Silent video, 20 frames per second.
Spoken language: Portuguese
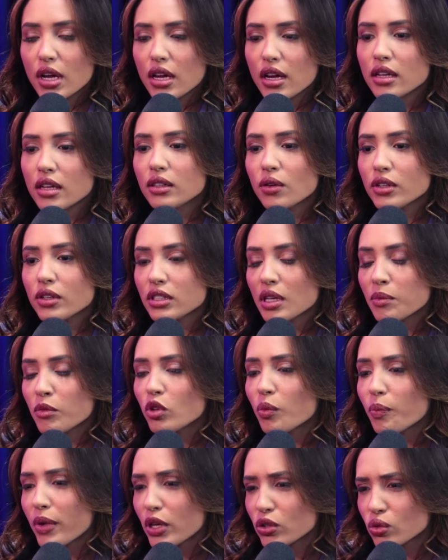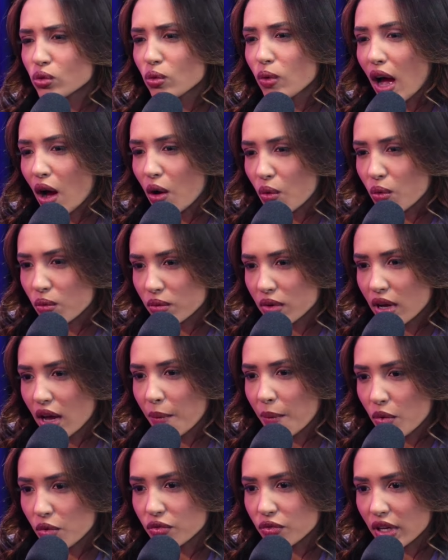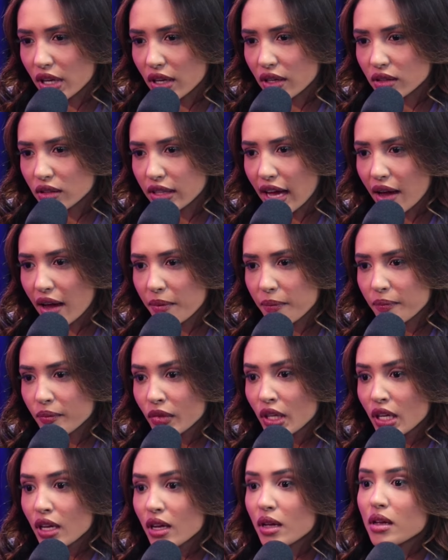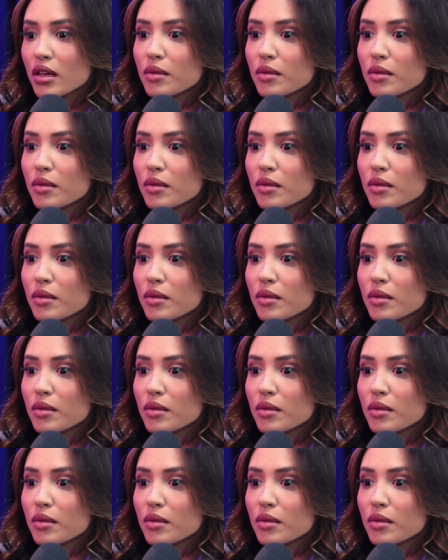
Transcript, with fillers: Então isso é muito pessoal, a meu ver, tá? Tá.